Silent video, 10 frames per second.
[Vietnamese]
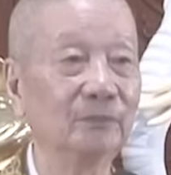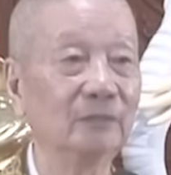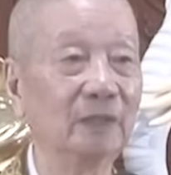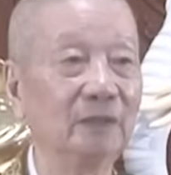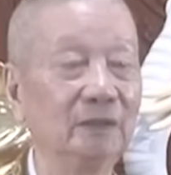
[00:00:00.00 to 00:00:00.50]

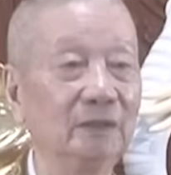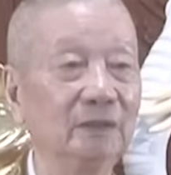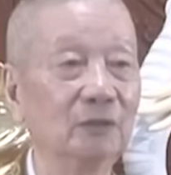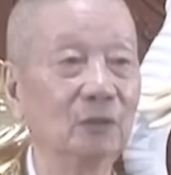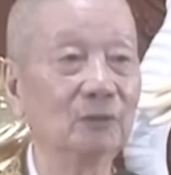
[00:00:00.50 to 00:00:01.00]
tại vì những
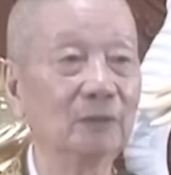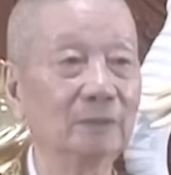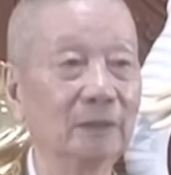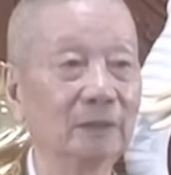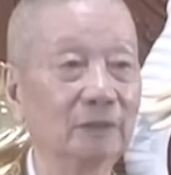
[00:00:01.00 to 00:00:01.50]
cái chỗ nó
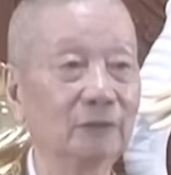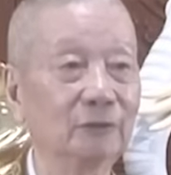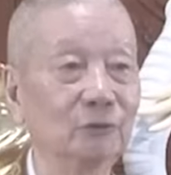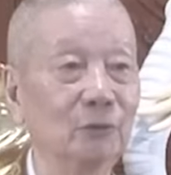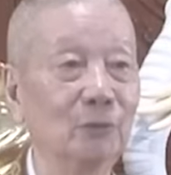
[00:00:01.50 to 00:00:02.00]
mang tính cách
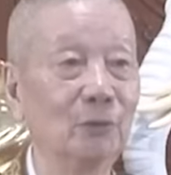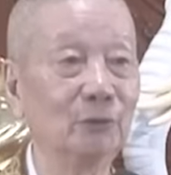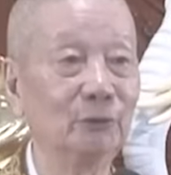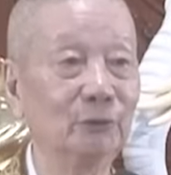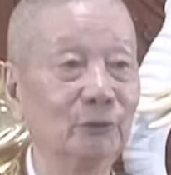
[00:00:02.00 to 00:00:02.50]
sâu bồ
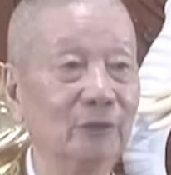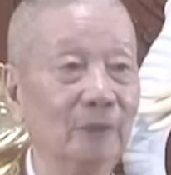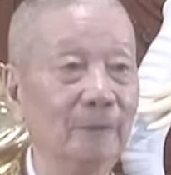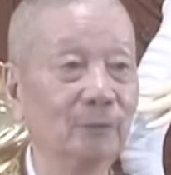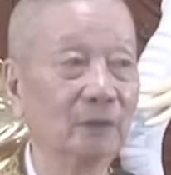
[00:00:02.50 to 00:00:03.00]
nhiều
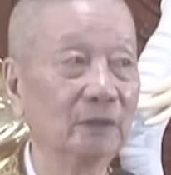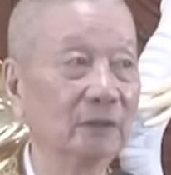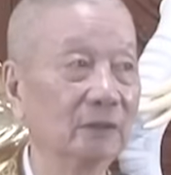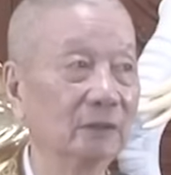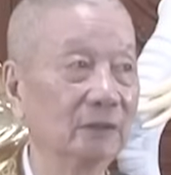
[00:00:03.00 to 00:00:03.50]
cho
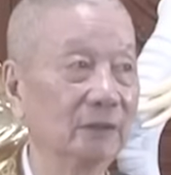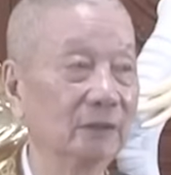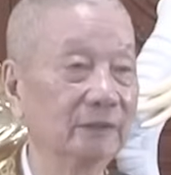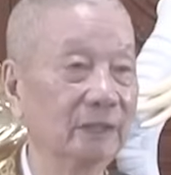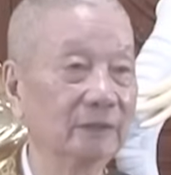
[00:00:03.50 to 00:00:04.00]
nên có thể
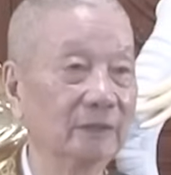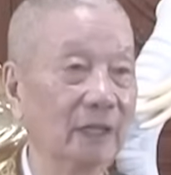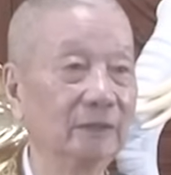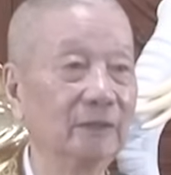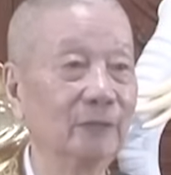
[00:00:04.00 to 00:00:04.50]
là tranh
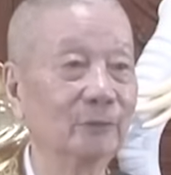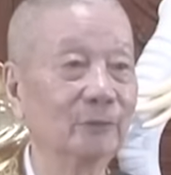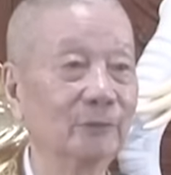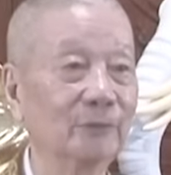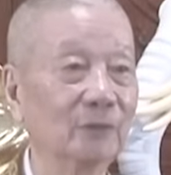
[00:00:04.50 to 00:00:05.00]
cãi nhau
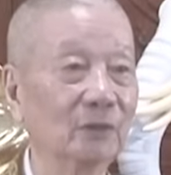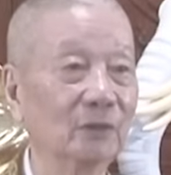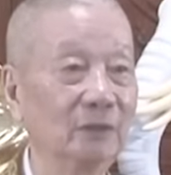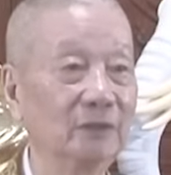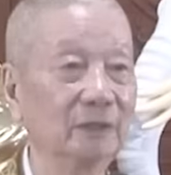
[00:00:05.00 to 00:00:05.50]

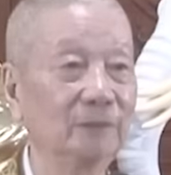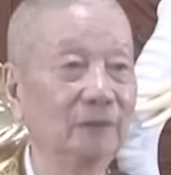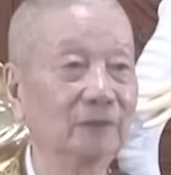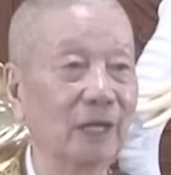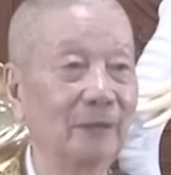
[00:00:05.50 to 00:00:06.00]
có những cái phức
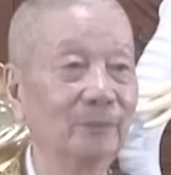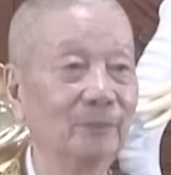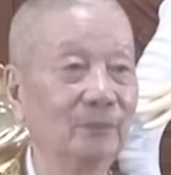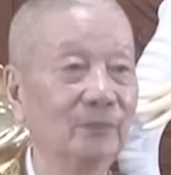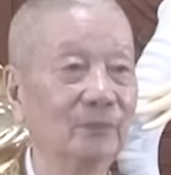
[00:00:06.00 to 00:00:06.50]
tạp
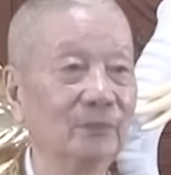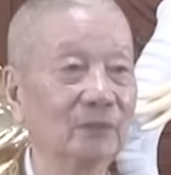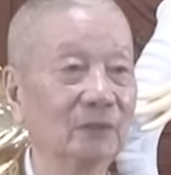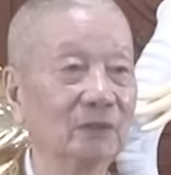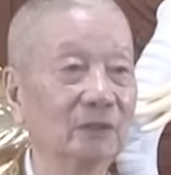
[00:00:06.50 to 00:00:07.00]

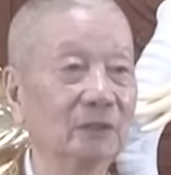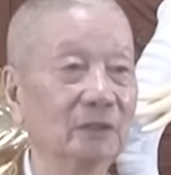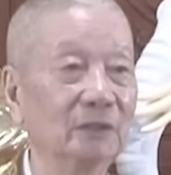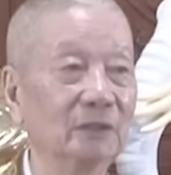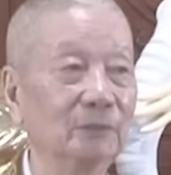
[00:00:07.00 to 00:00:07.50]
cho nên
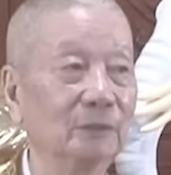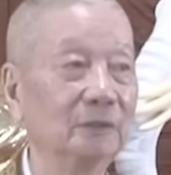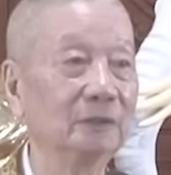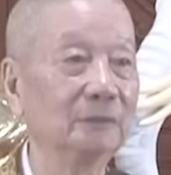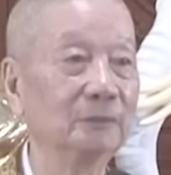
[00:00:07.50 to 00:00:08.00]
đến lúc bây
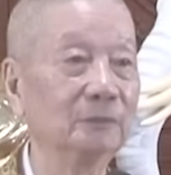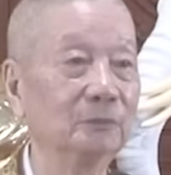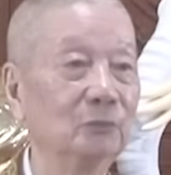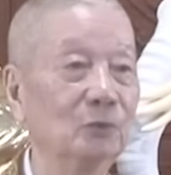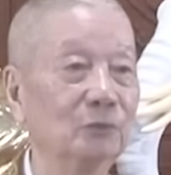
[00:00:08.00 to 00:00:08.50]
giờ được
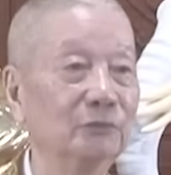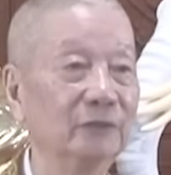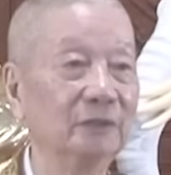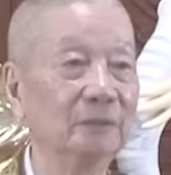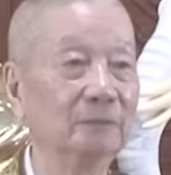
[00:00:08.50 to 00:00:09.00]
buồn
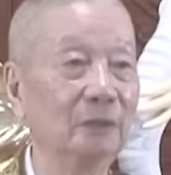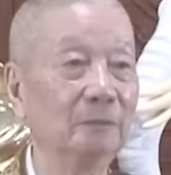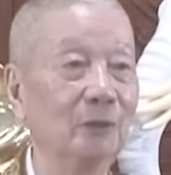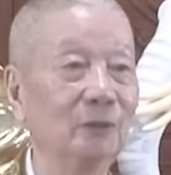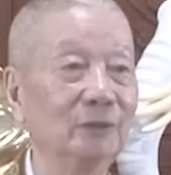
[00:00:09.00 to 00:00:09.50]
phiền bực
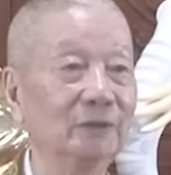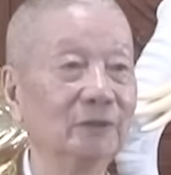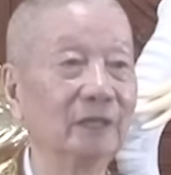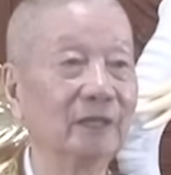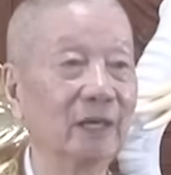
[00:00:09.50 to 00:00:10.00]
bội
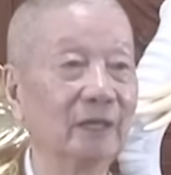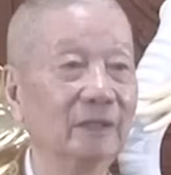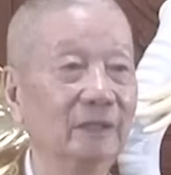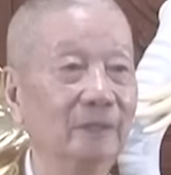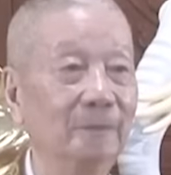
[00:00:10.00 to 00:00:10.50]
sanh ra
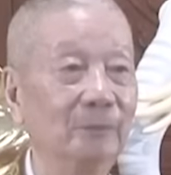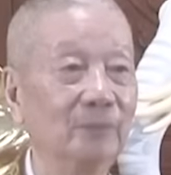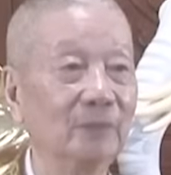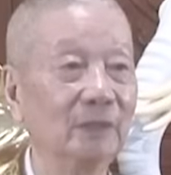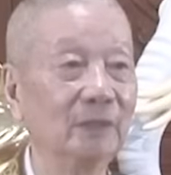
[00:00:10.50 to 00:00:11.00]

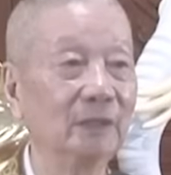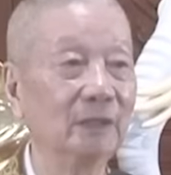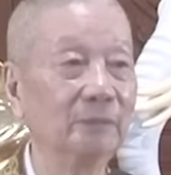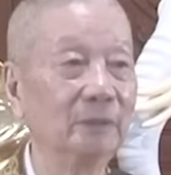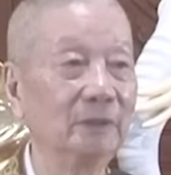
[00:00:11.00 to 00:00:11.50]
thì cái
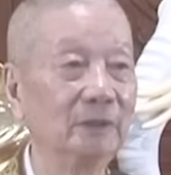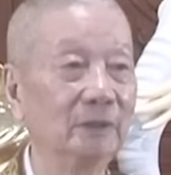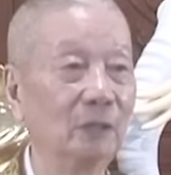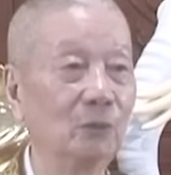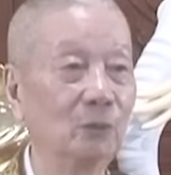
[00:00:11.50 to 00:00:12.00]
này mình đi
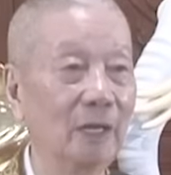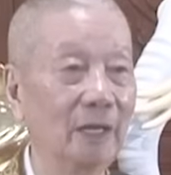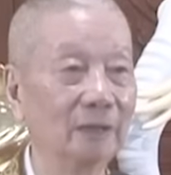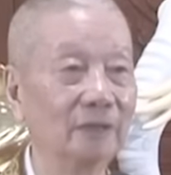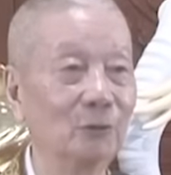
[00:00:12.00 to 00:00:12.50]
cầu
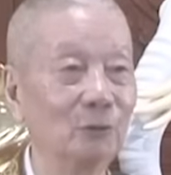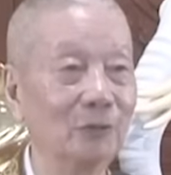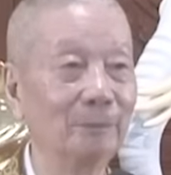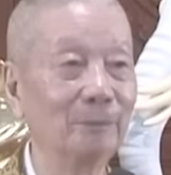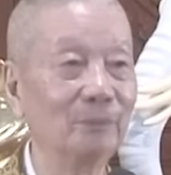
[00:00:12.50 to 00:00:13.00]
an đầu
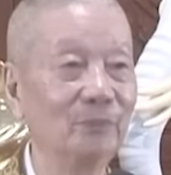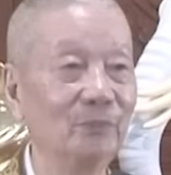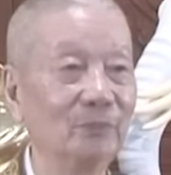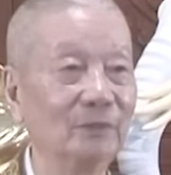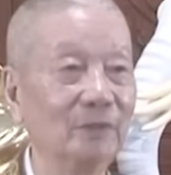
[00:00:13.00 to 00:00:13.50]
năm
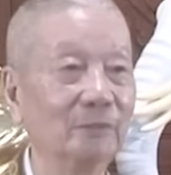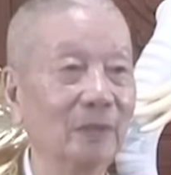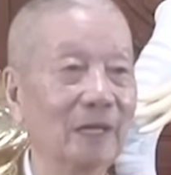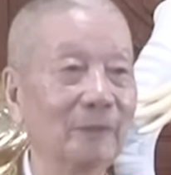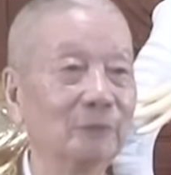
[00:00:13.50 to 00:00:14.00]
nhưng mà
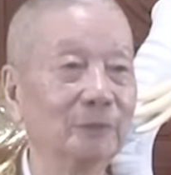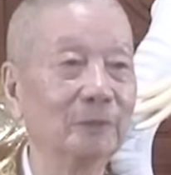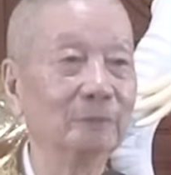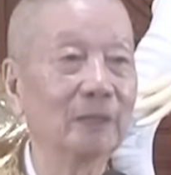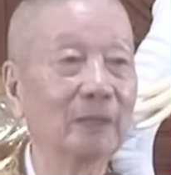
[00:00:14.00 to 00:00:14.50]
làm cho
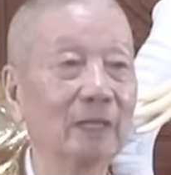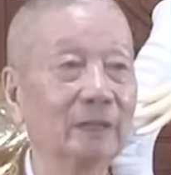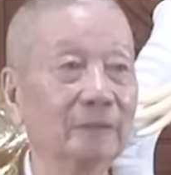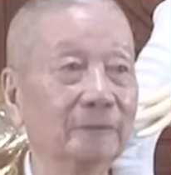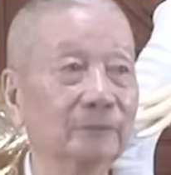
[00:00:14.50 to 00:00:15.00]
mình bất an